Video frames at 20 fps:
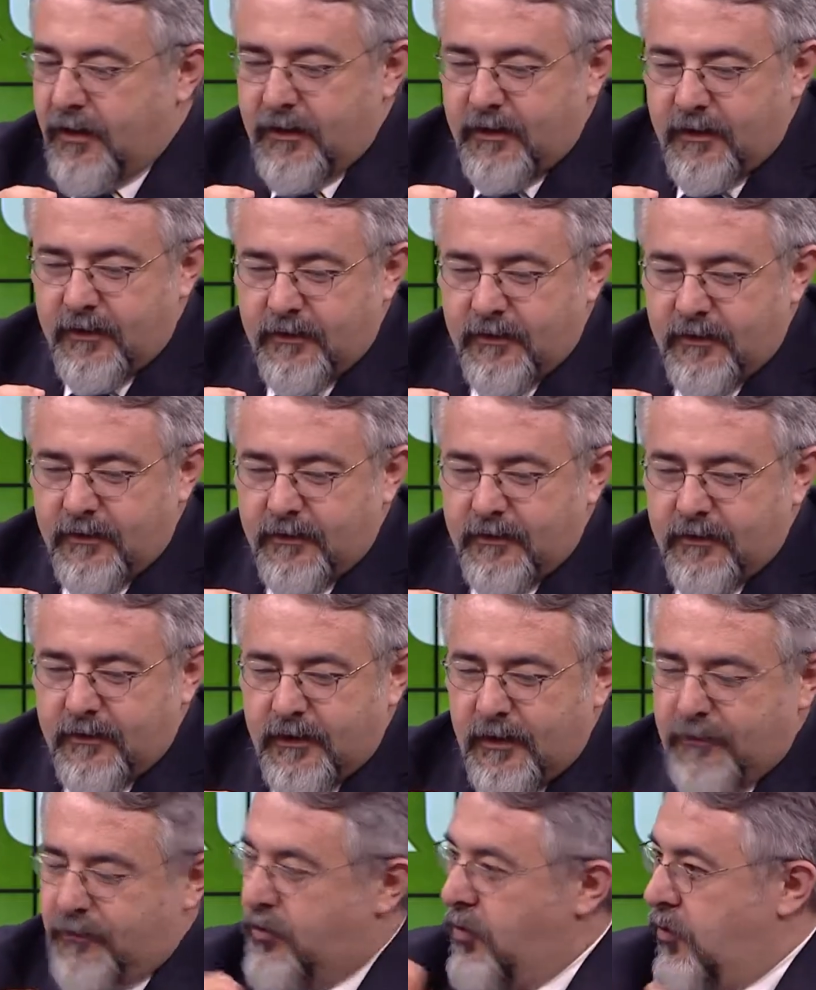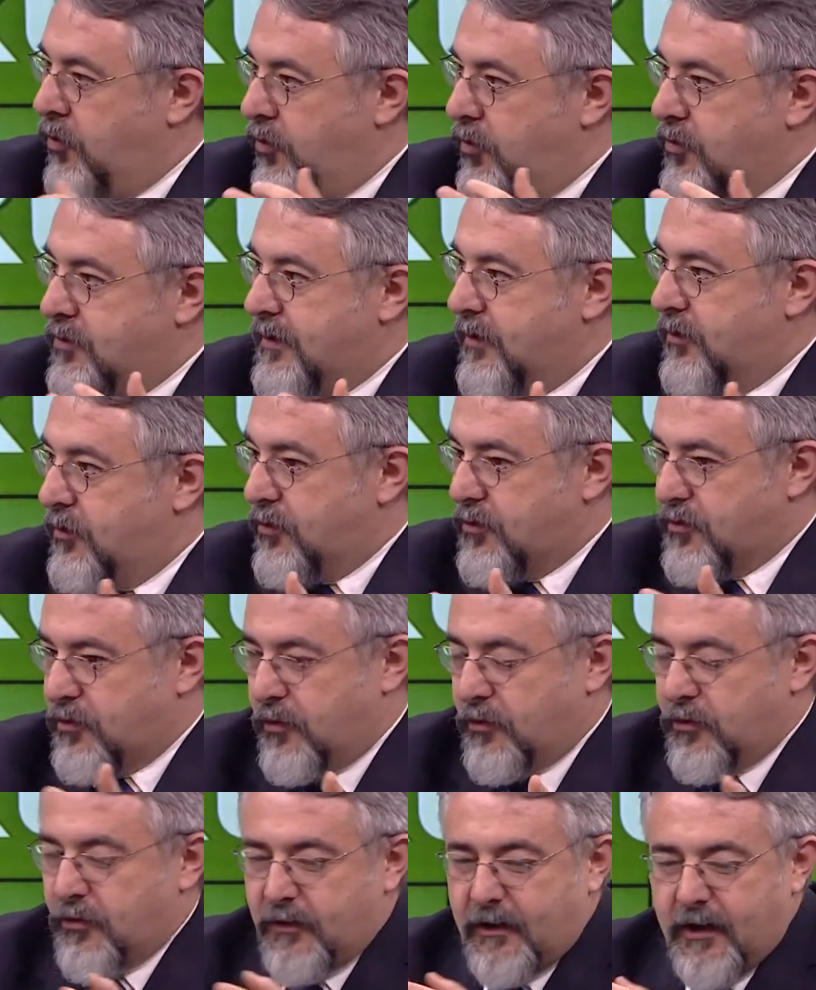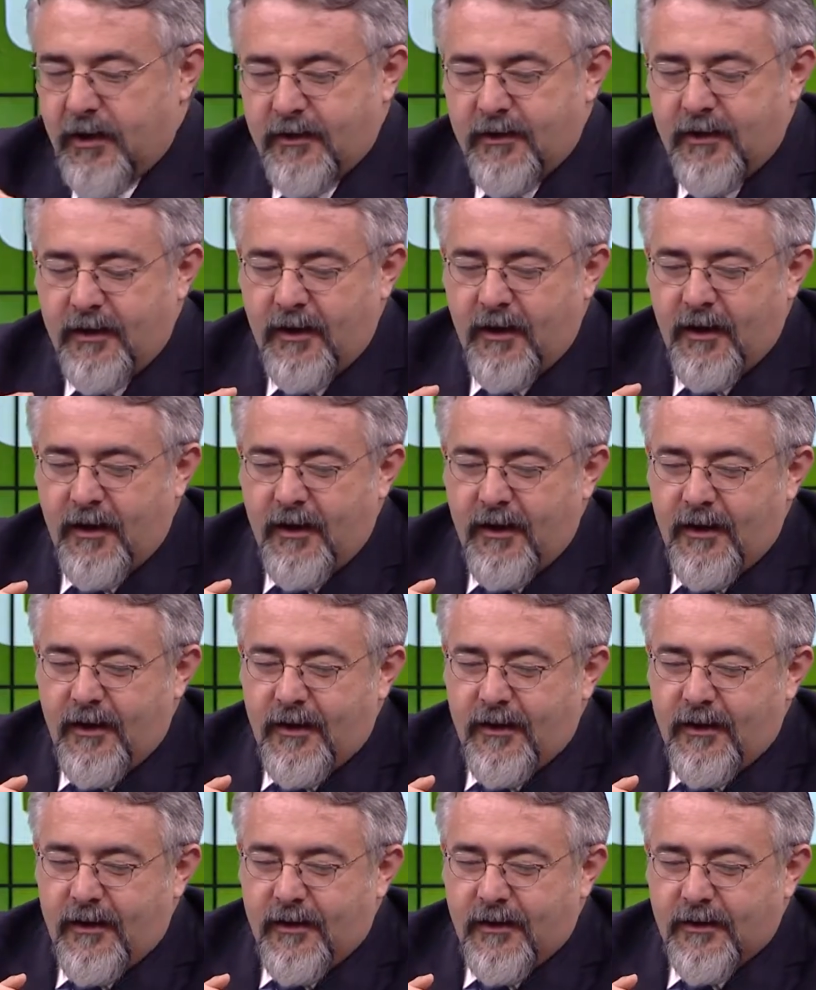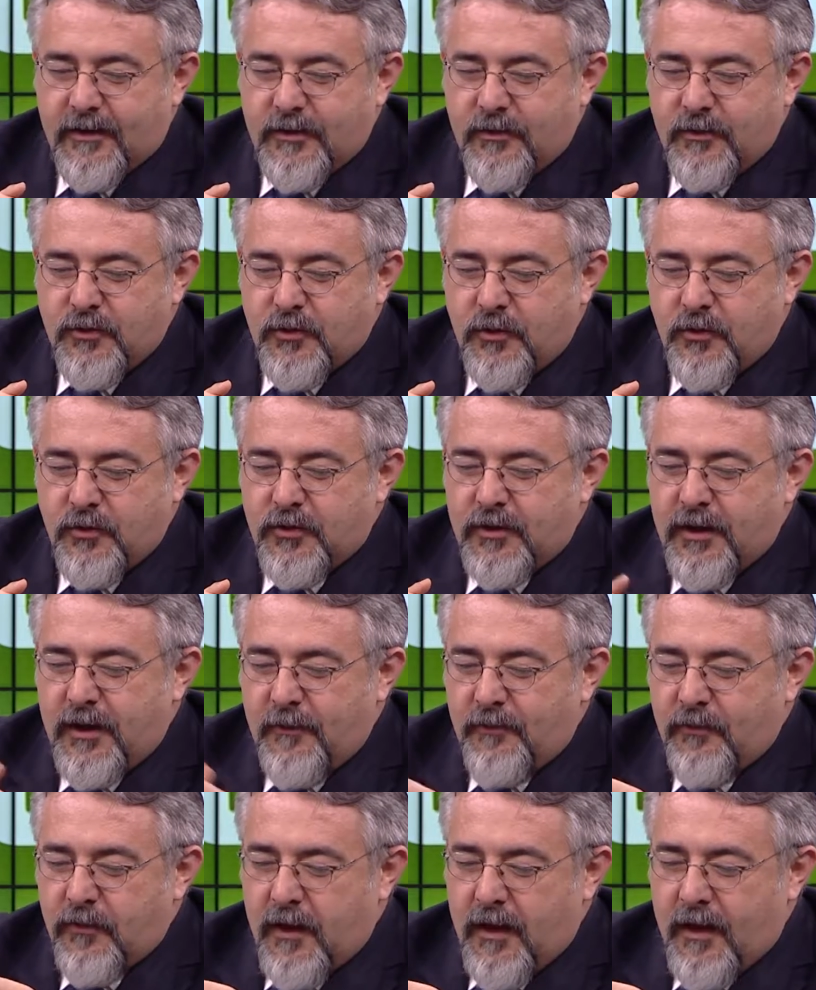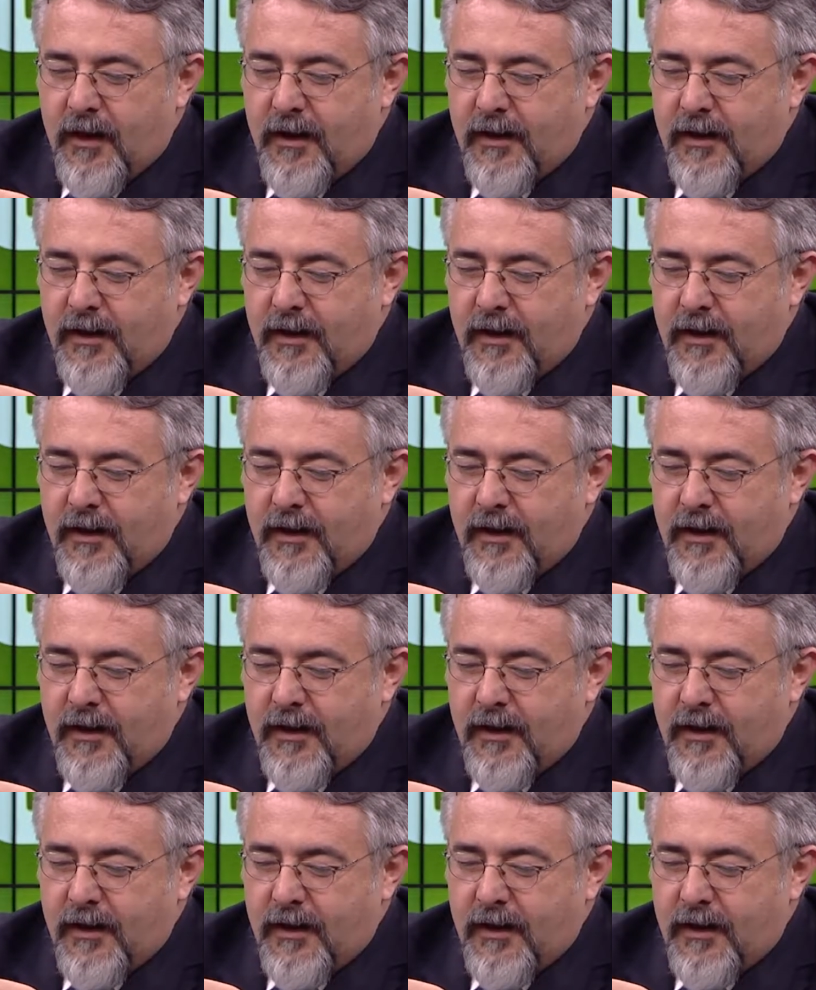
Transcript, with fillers: E, hep görüyoruz ediyoruz son günlerde. E şimdi sonuçta eğer...